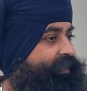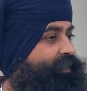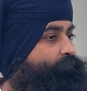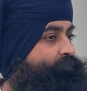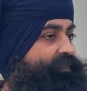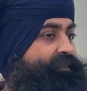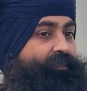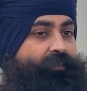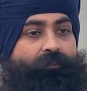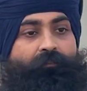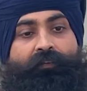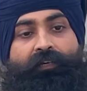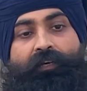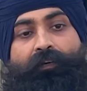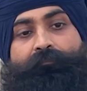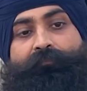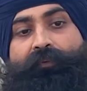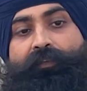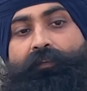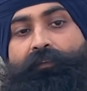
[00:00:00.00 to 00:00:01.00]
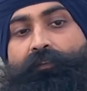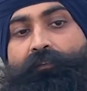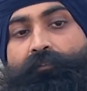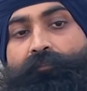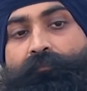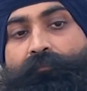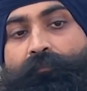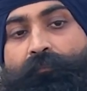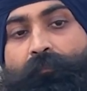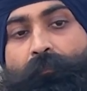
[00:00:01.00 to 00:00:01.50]
क्या मतलब है आपके
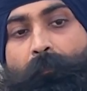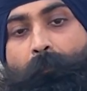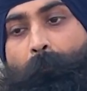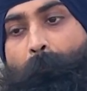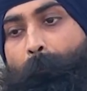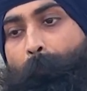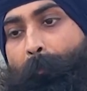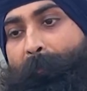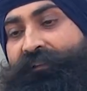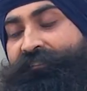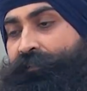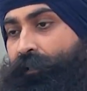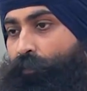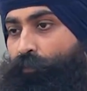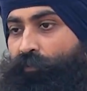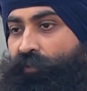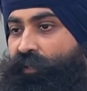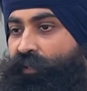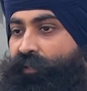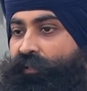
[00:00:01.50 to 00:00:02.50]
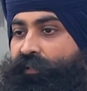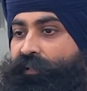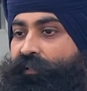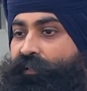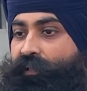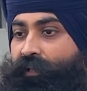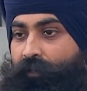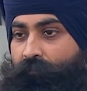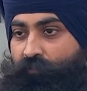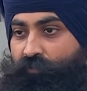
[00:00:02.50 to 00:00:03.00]
लिए ज़रूरी नहीं है
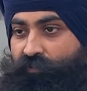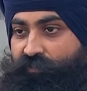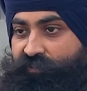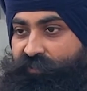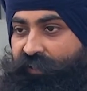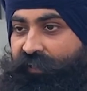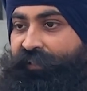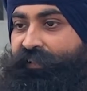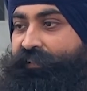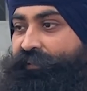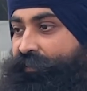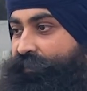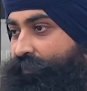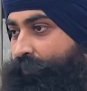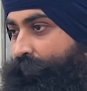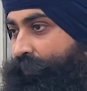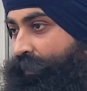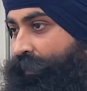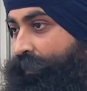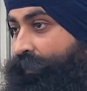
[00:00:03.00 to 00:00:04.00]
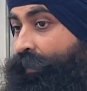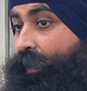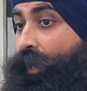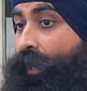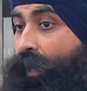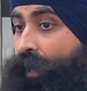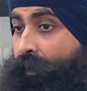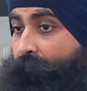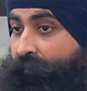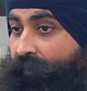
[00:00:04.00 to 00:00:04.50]
कि आपको सही चीज़ ही बतानी
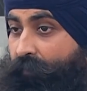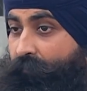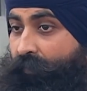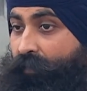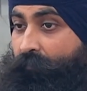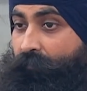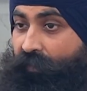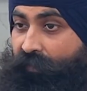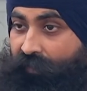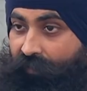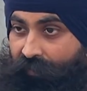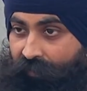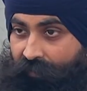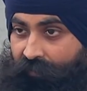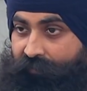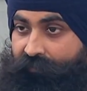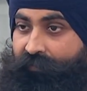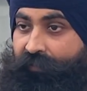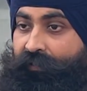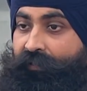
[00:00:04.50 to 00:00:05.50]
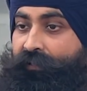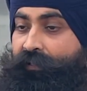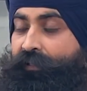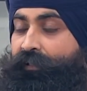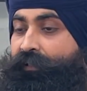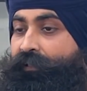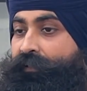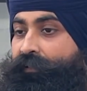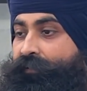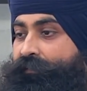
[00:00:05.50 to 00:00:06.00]
आपके मन में क्या आता
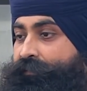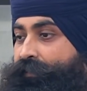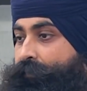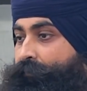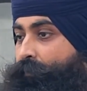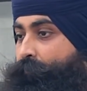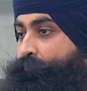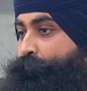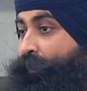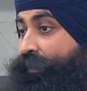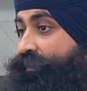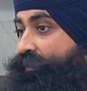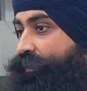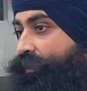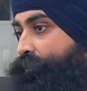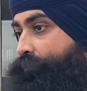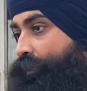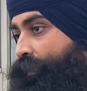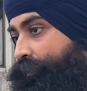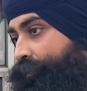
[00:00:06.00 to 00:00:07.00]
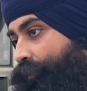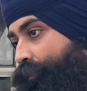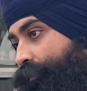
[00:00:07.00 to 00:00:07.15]
है जब हम पंथ की बात